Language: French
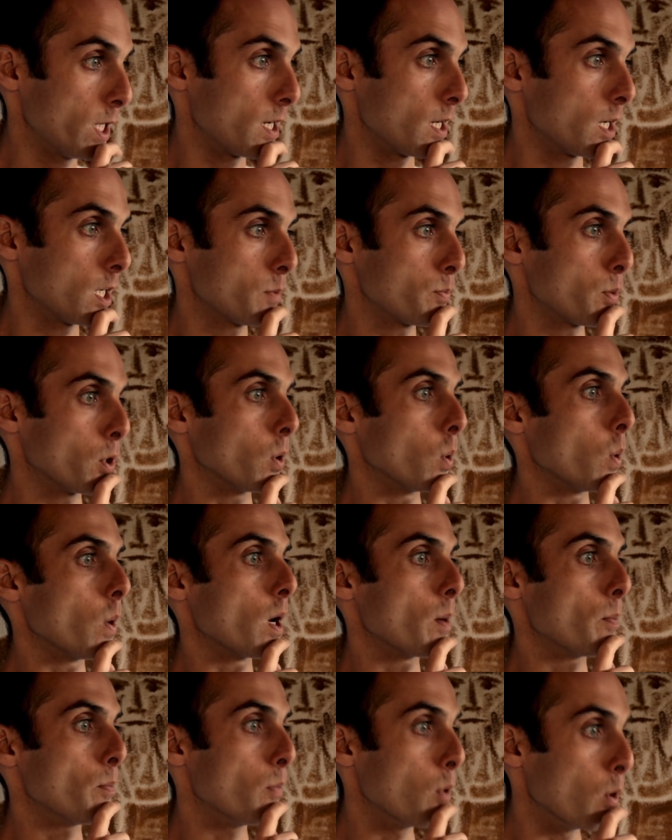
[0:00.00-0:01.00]
l'ail pendant
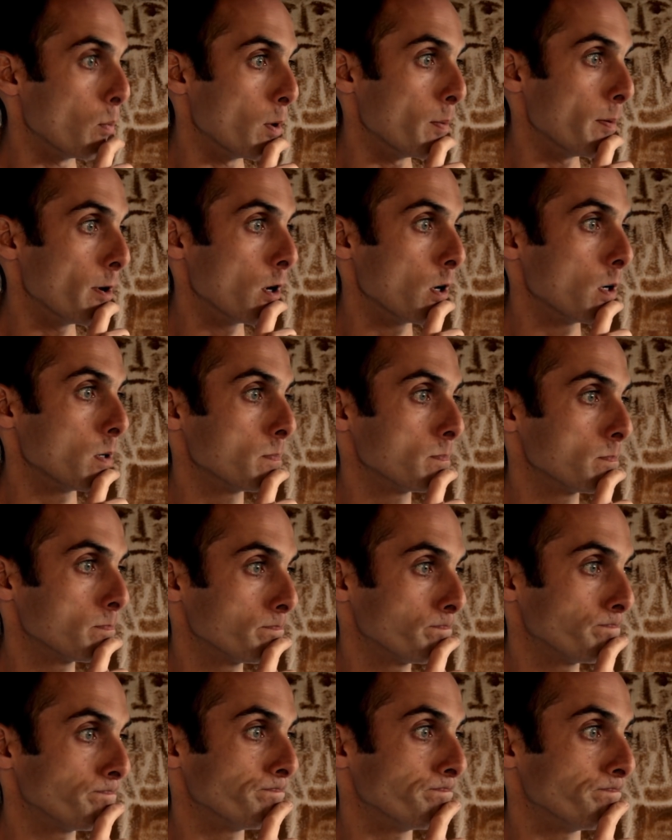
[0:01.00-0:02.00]
un bon moment.
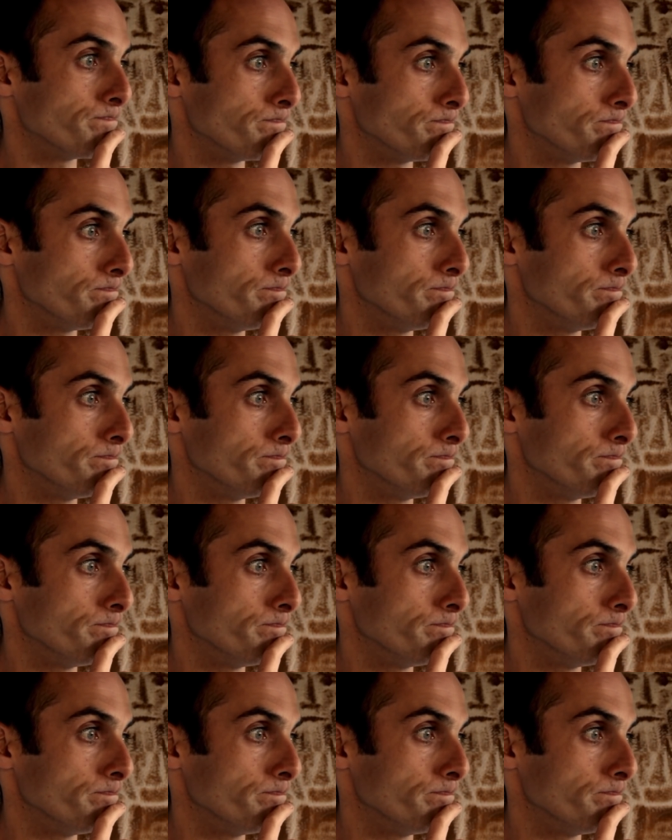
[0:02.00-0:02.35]
Mhm.